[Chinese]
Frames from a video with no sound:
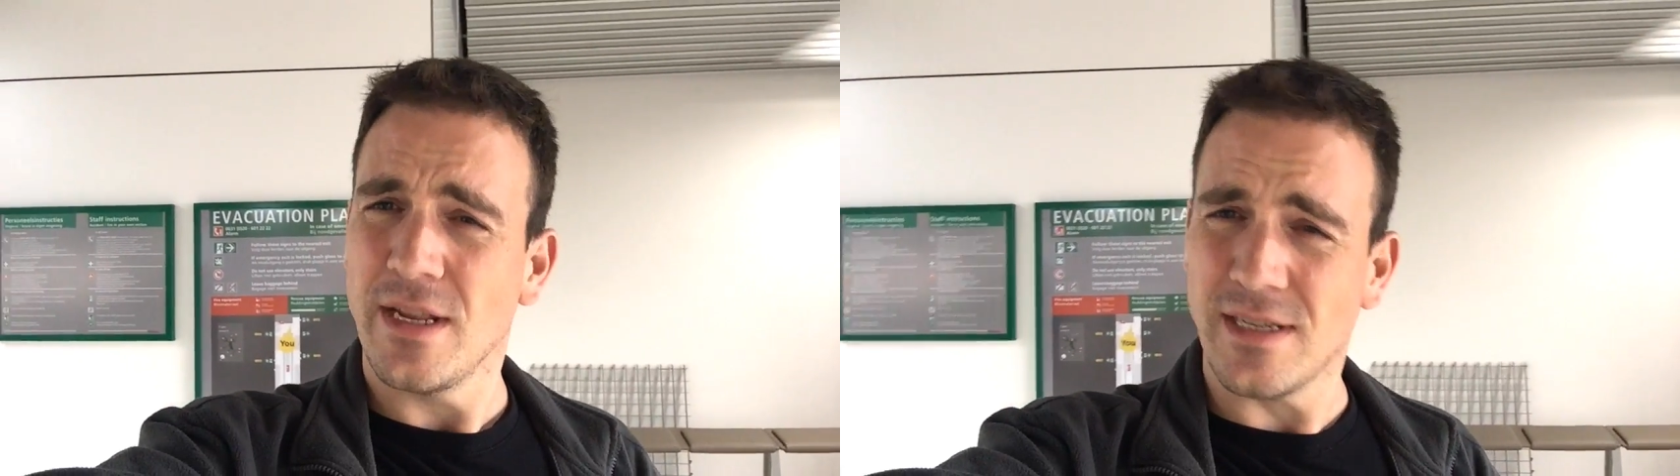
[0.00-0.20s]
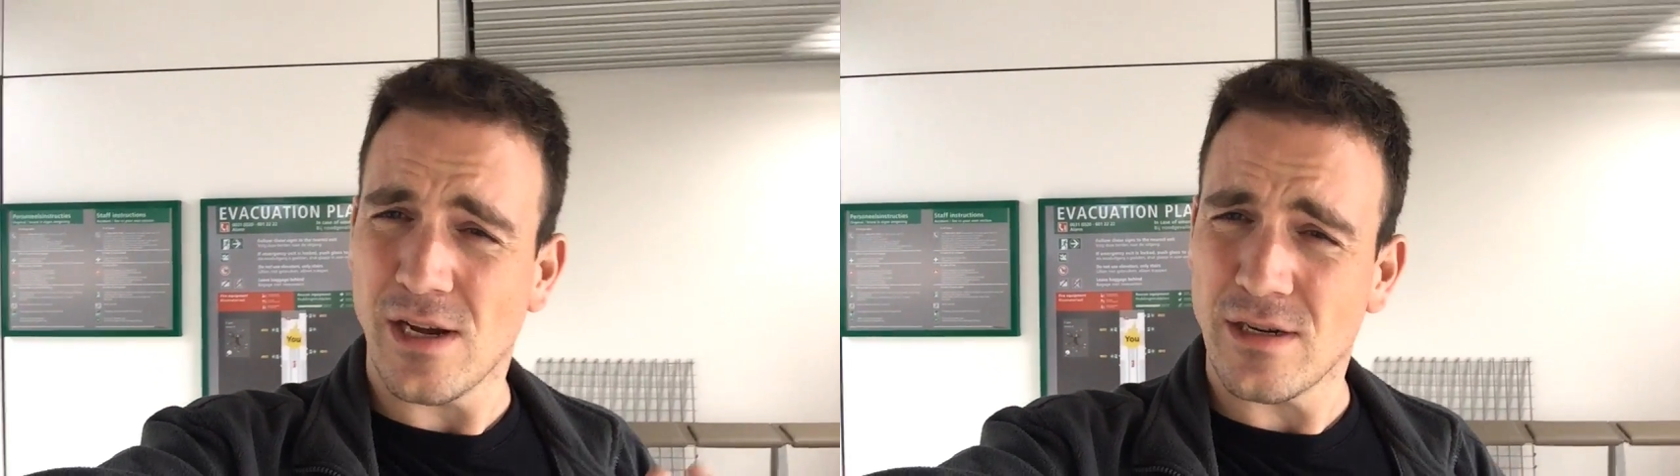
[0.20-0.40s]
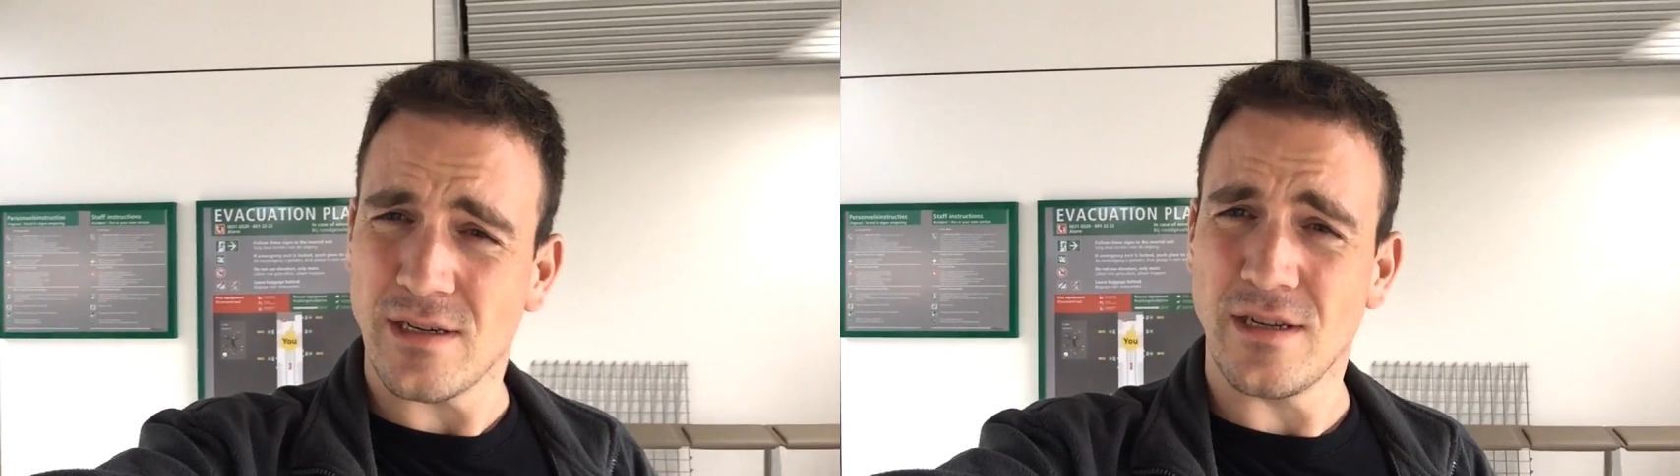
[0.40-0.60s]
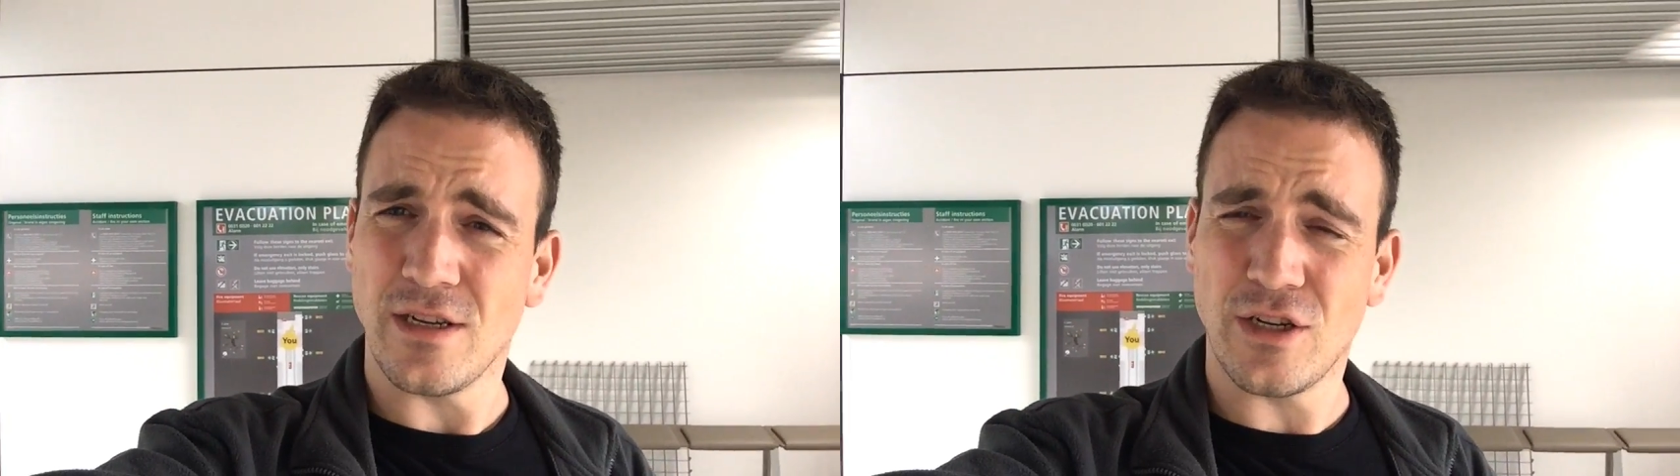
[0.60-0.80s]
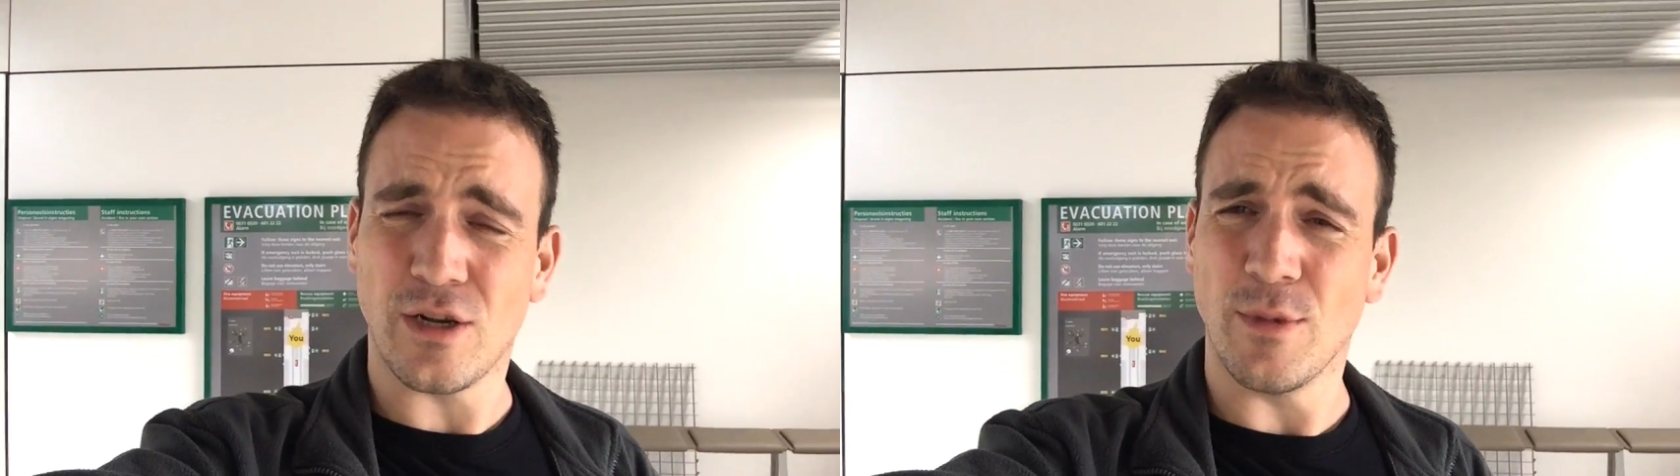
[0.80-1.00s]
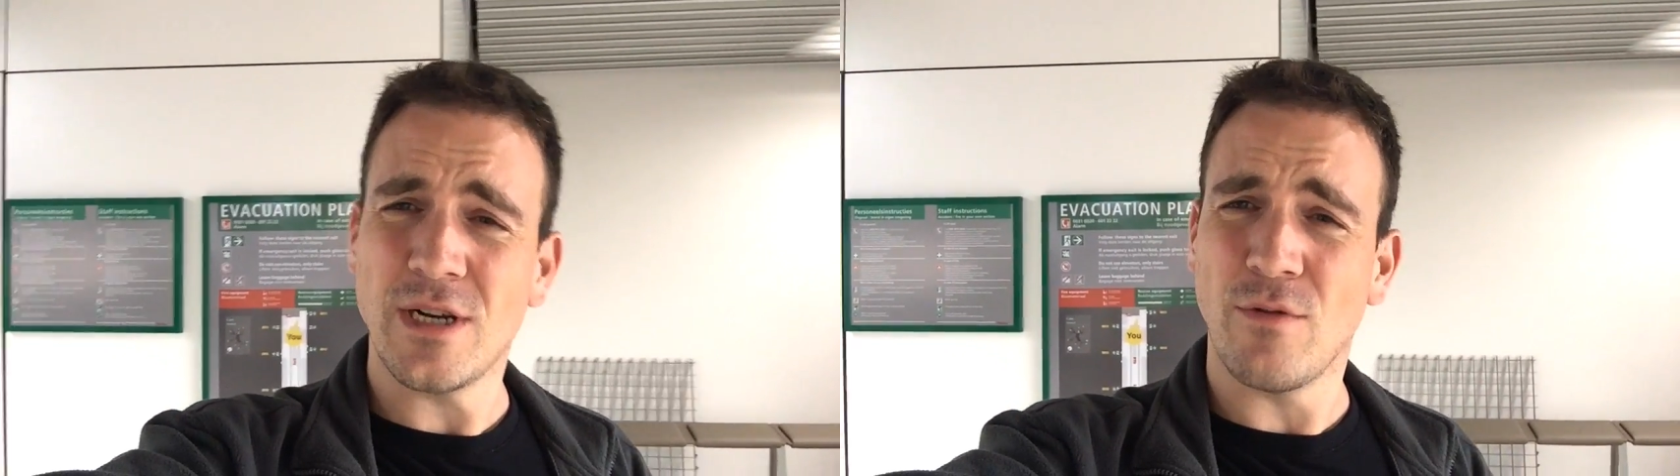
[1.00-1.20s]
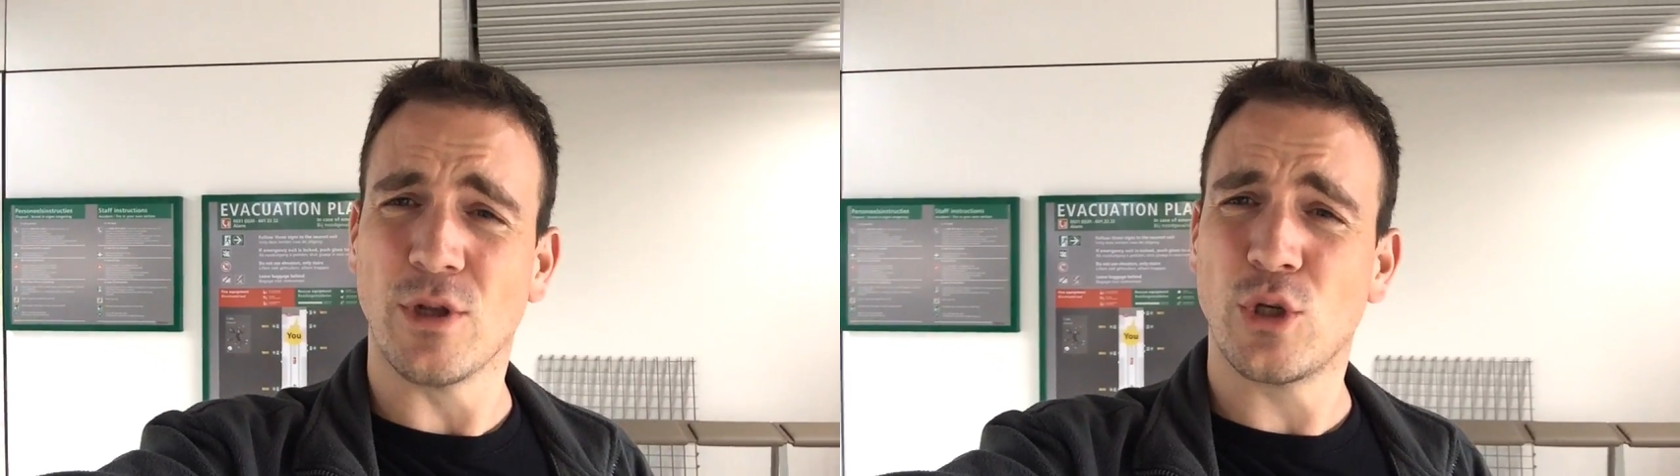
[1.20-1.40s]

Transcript: 你知道什么让我